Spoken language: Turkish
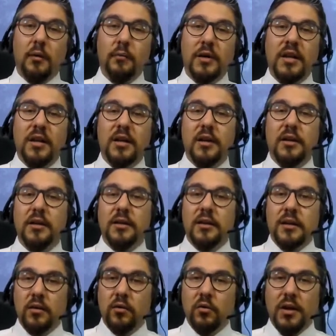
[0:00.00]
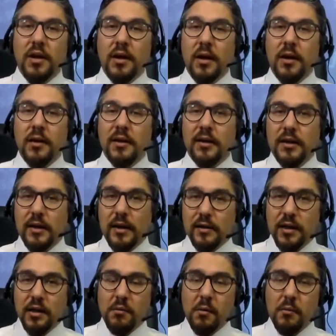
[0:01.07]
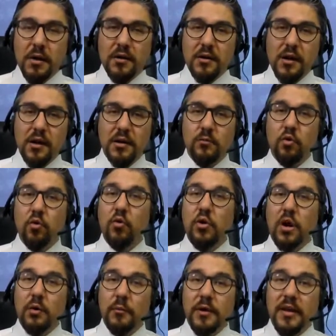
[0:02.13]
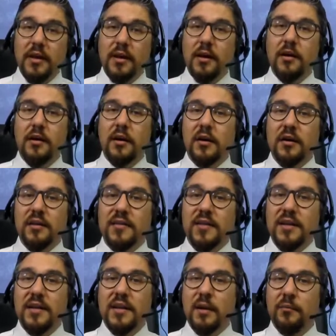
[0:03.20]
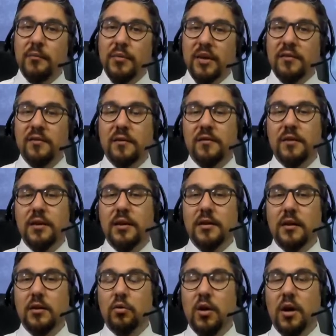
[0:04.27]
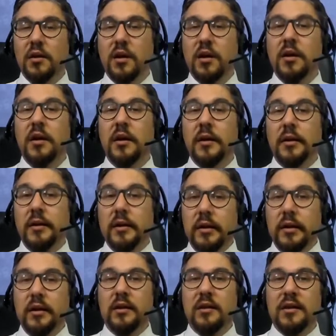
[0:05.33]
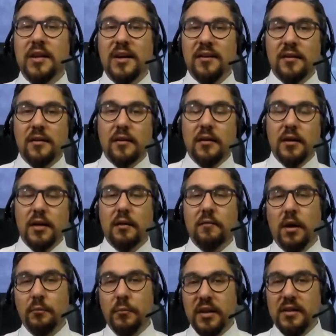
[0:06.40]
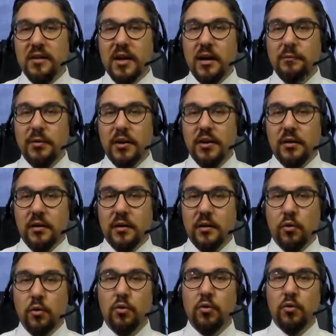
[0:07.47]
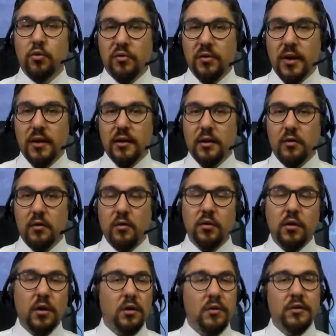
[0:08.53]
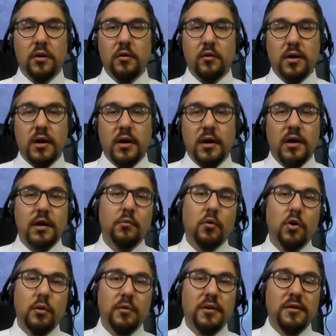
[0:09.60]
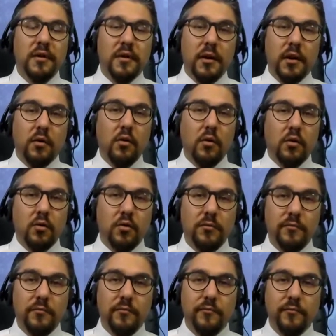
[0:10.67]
Amerika'yı diğer ülkelerle kıyaslamamak lazım. Çünkü Amerika istihdam piyasasıyla da şu anda iyi işler devam ettiren bir görüntü sergiliyor. Diğer ülkelerde böyle bir senaryo yok.